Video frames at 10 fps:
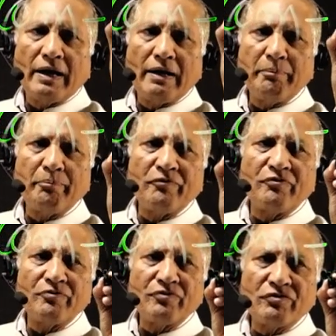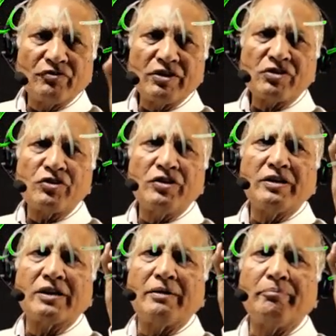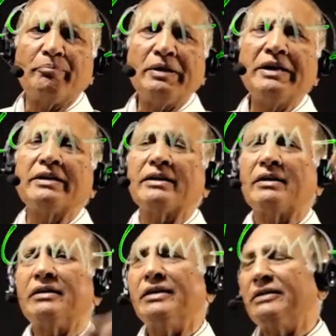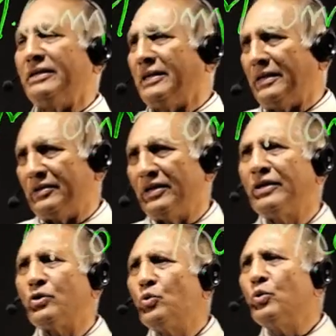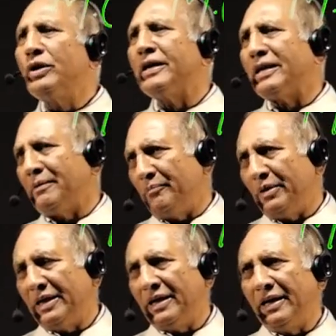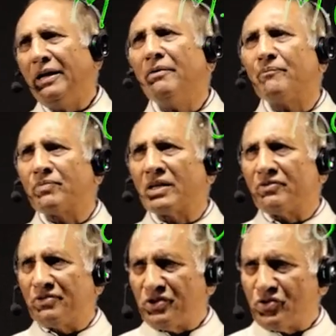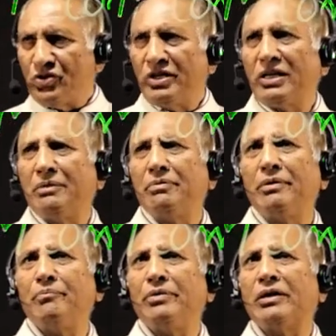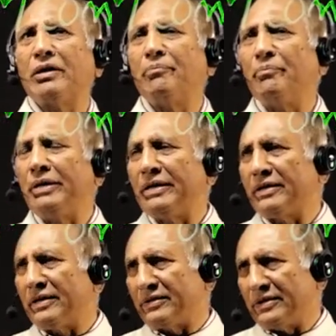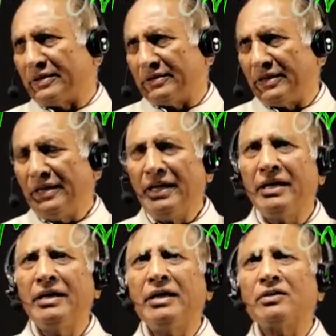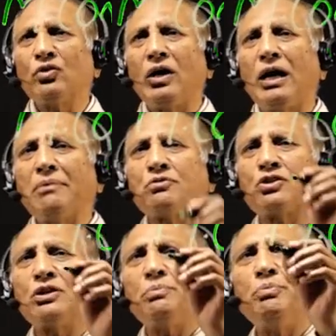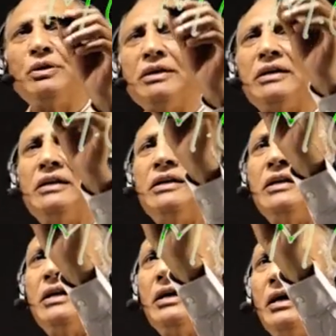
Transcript: आप फर्स्ट ईयर कंप्लीट कर लेते हैं यानी टू ईयर एम बी ए नहीं फर्स्ट ईयर एम एम बी ए कम्प्लीट कर सकते हैं तो आप सी पी ए के लिए